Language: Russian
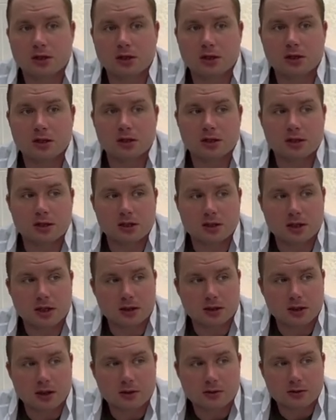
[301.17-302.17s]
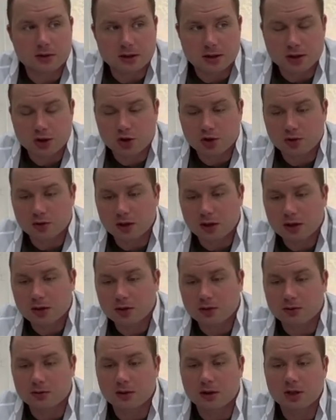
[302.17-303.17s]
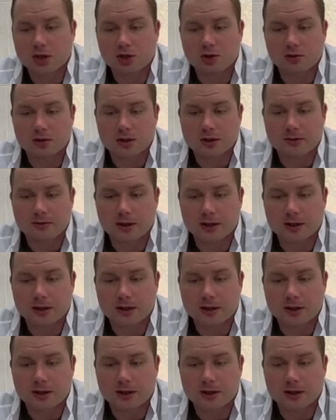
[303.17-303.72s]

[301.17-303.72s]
и когда у вас еще клитор увеличивается в